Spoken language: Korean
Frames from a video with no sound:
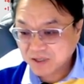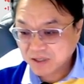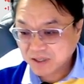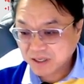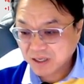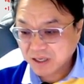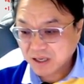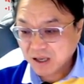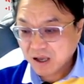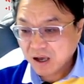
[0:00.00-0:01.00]

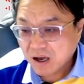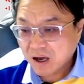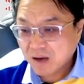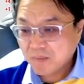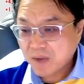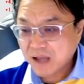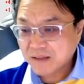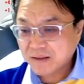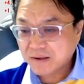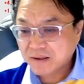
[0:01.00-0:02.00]
받아버리니
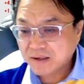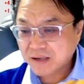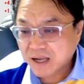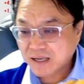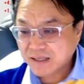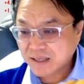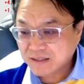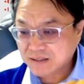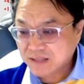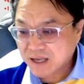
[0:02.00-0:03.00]
아, 반등을
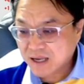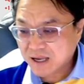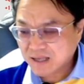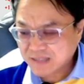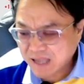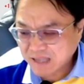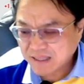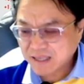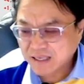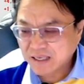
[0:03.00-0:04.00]
하긴 했으나
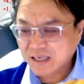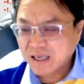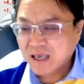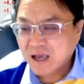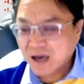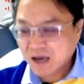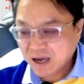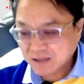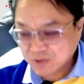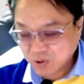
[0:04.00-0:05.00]
상당히
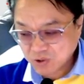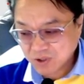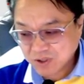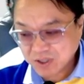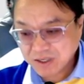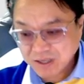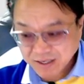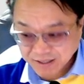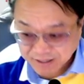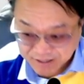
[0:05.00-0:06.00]
아,
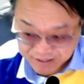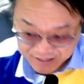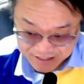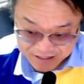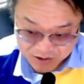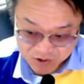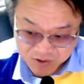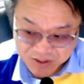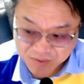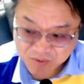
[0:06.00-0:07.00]
조정을
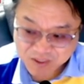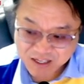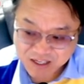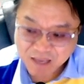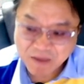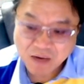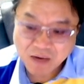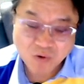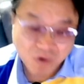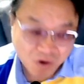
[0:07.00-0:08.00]
기간 조정을 제법
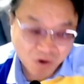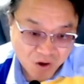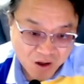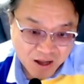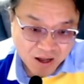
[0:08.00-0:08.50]
길게 받고